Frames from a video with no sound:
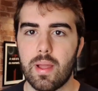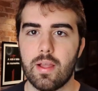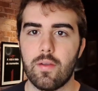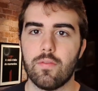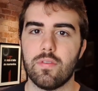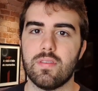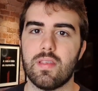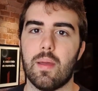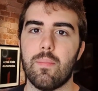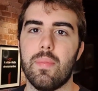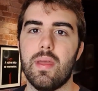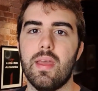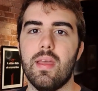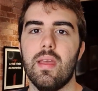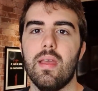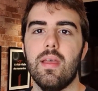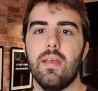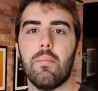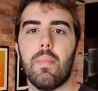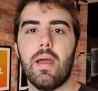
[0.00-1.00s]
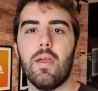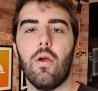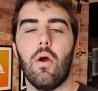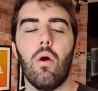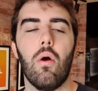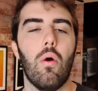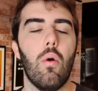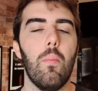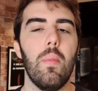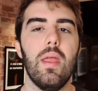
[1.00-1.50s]
Como é que eu vou saber se é
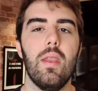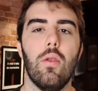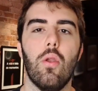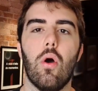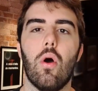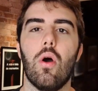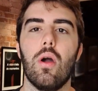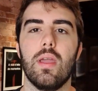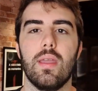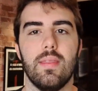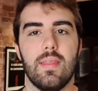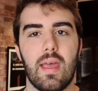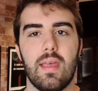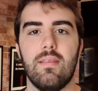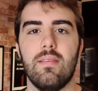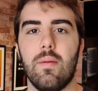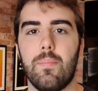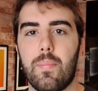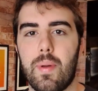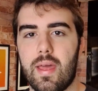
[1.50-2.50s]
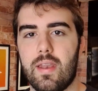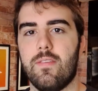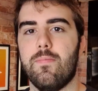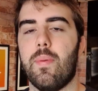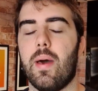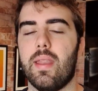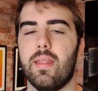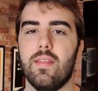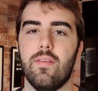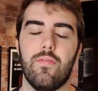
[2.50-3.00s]
maior ou menor que 10
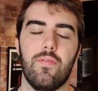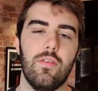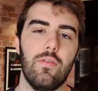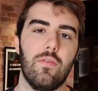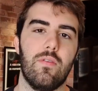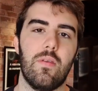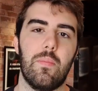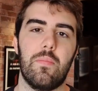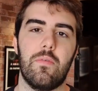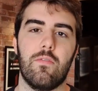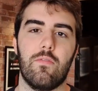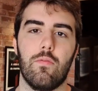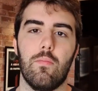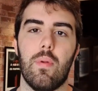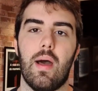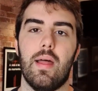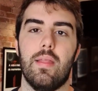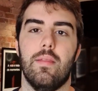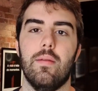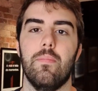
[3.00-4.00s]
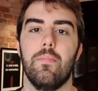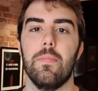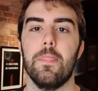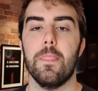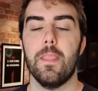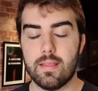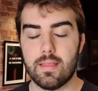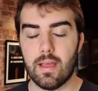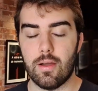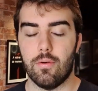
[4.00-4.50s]
amperes para definir o tipo de tomada?
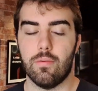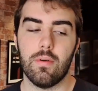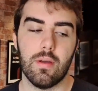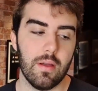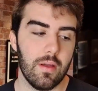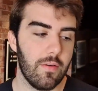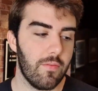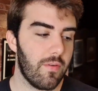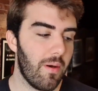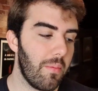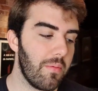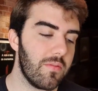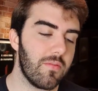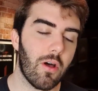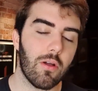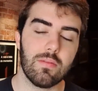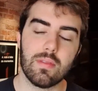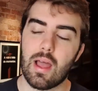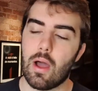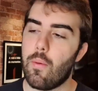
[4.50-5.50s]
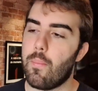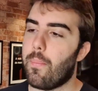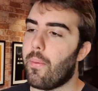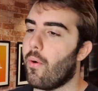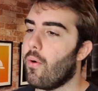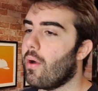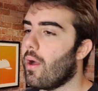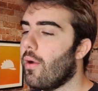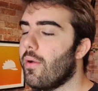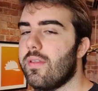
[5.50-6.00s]
Então, Vamos voltar um
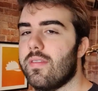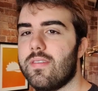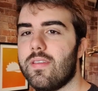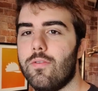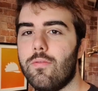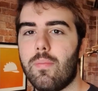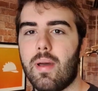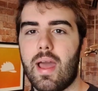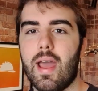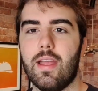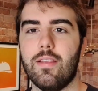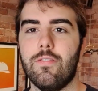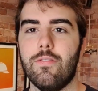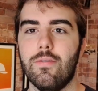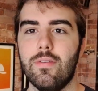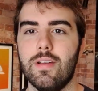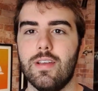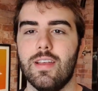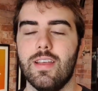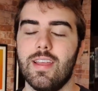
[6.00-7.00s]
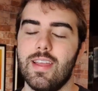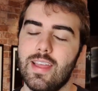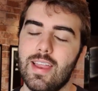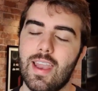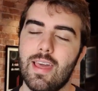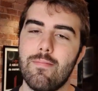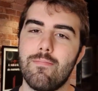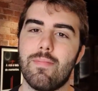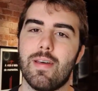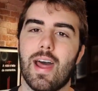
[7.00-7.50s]
pouco ao ensino médio
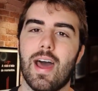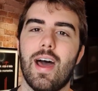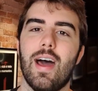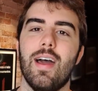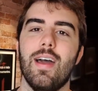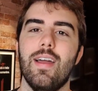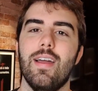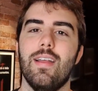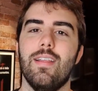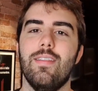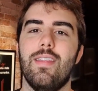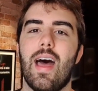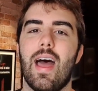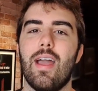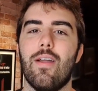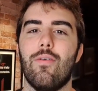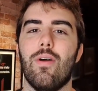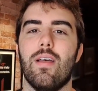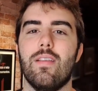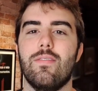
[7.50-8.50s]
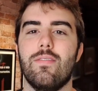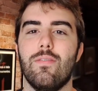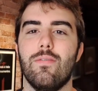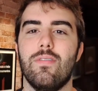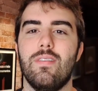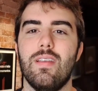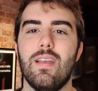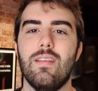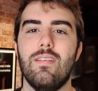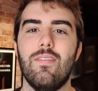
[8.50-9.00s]
e lembrar da
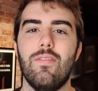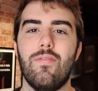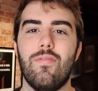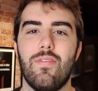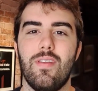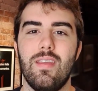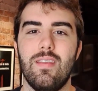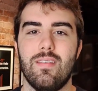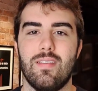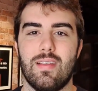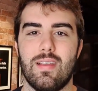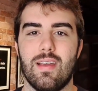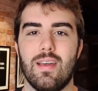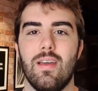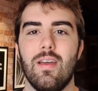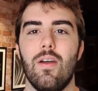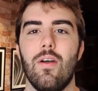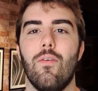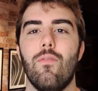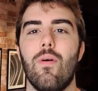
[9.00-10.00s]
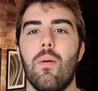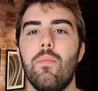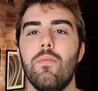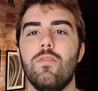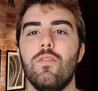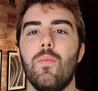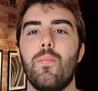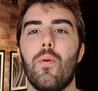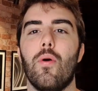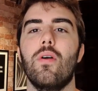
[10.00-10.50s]
equaçãozinha de física.
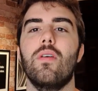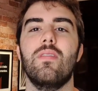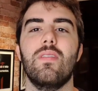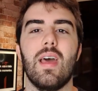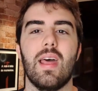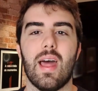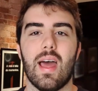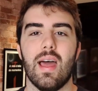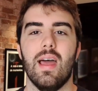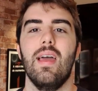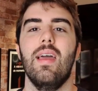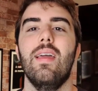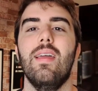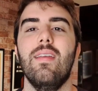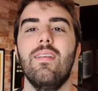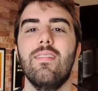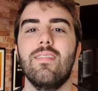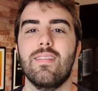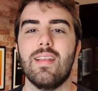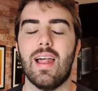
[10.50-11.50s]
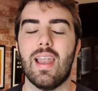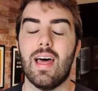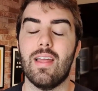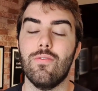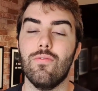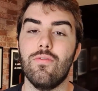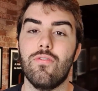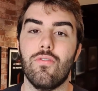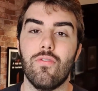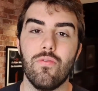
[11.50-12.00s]
Vamos supor que será
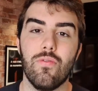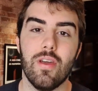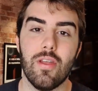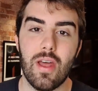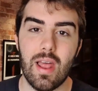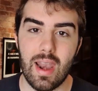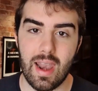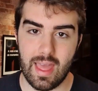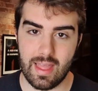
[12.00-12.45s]
instalado um chuveiro